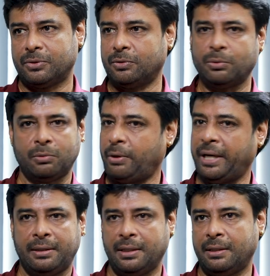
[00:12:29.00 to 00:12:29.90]
ஸோ இட்ஸ்
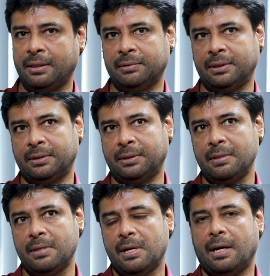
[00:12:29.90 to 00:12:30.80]
கிரேட் ஏன்னா அவர்
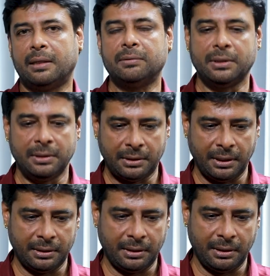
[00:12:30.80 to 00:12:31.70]
அது வந்து
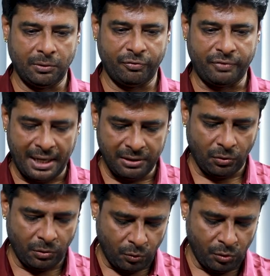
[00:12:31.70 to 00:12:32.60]
கிட்டத்தட்ட ஒரு
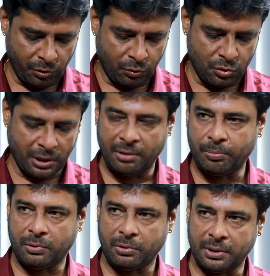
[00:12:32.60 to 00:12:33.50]
ஃபாதரோட ஓவர்
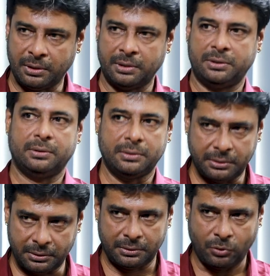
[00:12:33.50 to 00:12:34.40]
கோட்டெல்லாம் போடணும் அந்த
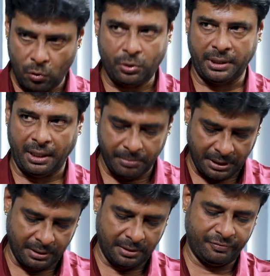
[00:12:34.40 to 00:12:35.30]
கோட்டு தான்
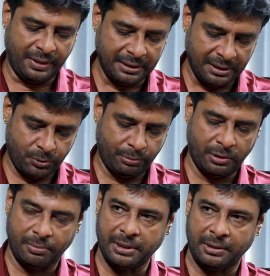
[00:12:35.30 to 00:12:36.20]
பட் அது ஃபாதர்ஸ்
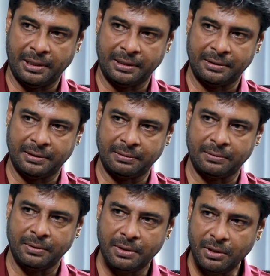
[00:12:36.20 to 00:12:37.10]
போடுற மாதிரி லெங்த்
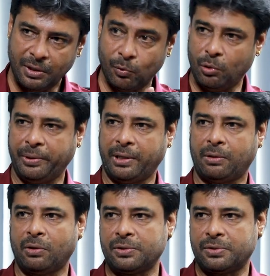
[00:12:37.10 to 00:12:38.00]
இருக்கும் இவ்வளோ பெரிய
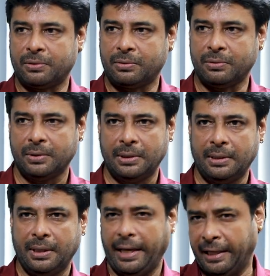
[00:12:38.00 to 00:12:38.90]
க்ராஸ் இருக்கும்
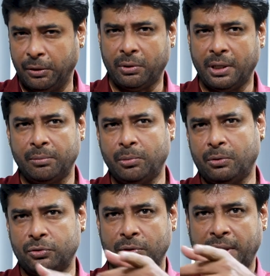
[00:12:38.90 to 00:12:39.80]
எங்கிட்ட ஒரு நண்பர்
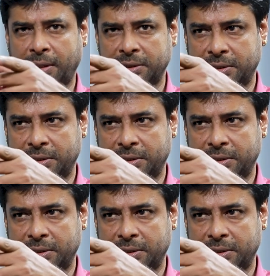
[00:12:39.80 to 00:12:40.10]
ஒன்று சொன்னார்